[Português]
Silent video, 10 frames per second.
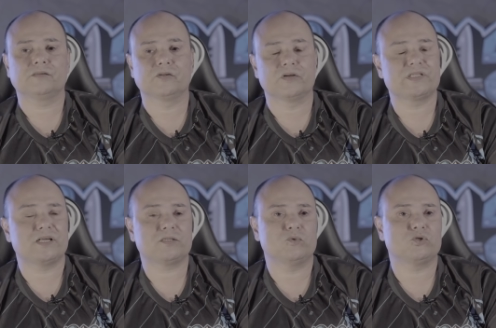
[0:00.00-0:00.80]
Se nós
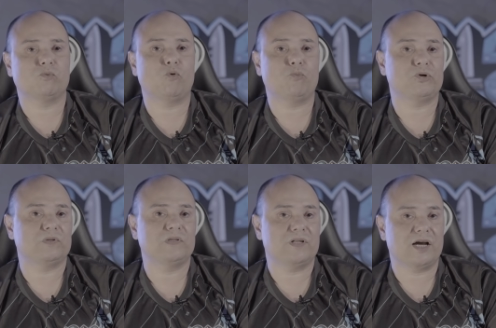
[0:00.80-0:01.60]
dessemos uma
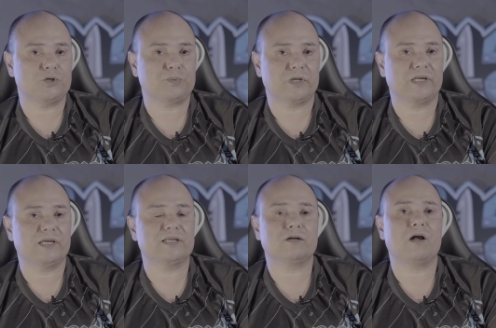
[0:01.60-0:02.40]
oportunidade para
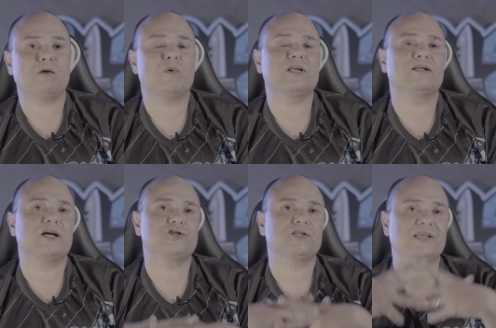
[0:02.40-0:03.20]
ele, a
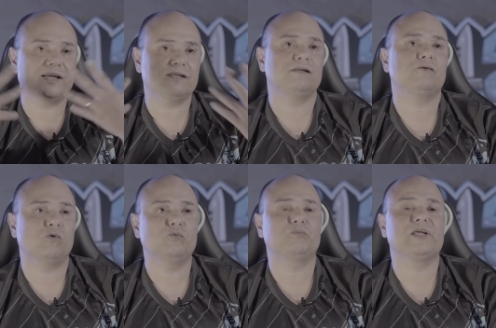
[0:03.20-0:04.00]
qualidade dele
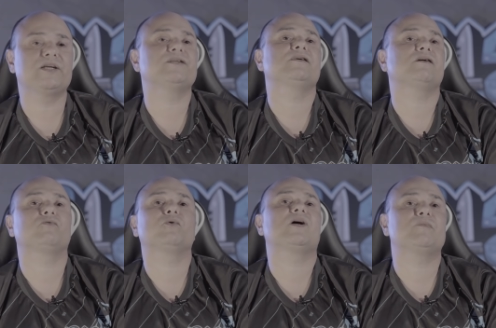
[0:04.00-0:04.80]
como player iria
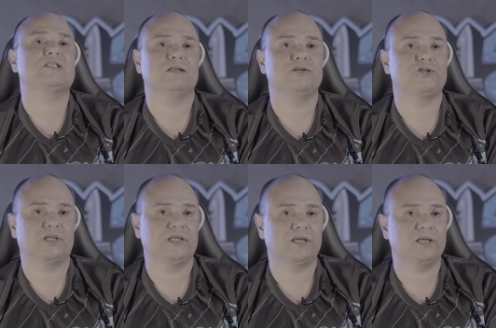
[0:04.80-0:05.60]
aflorar bastante
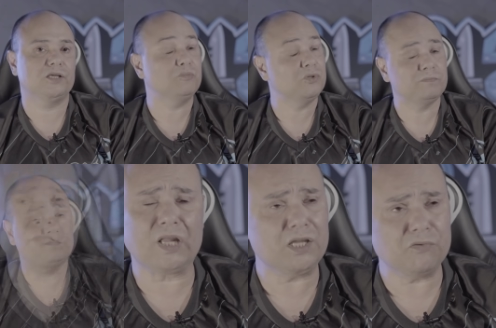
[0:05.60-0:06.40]
aqui na equipe.
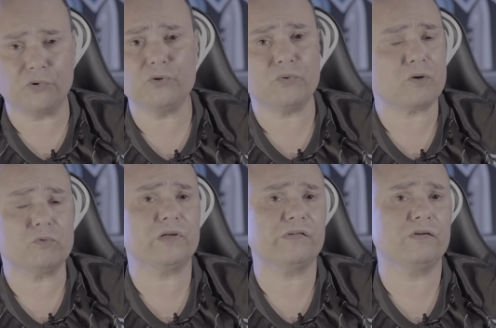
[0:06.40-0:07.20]
E que foi o que
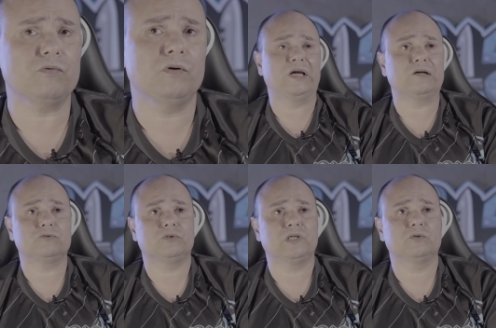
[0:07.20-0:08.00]
aconteceu, né?
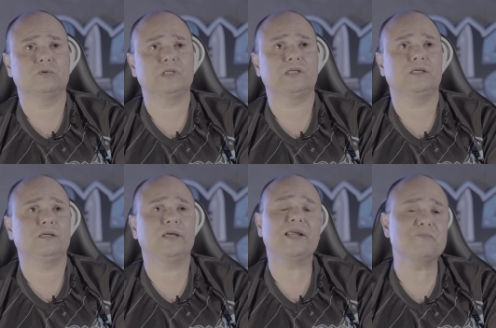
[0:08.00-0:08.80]
Um jogador
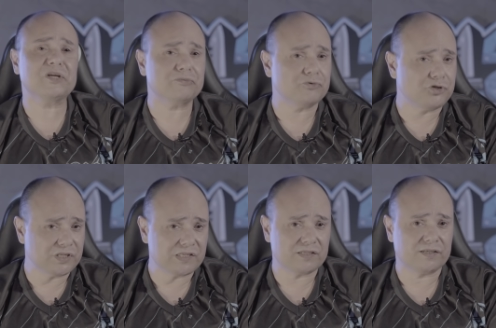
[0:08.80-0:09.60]
que ele mesmo
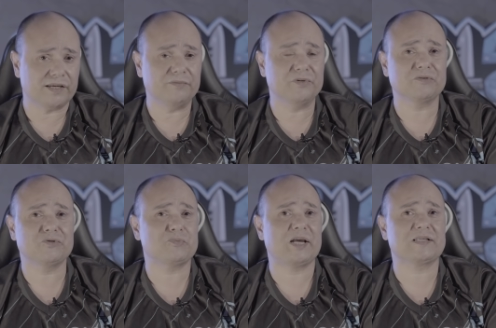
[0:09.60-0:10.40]
diz, ele mesmo
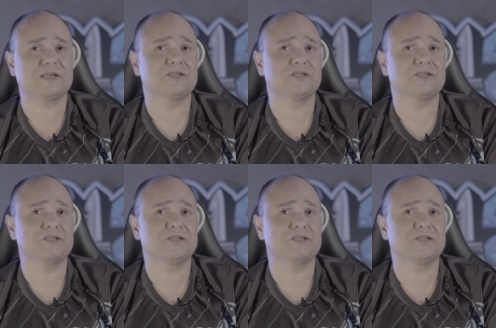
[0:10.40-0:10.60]
expressa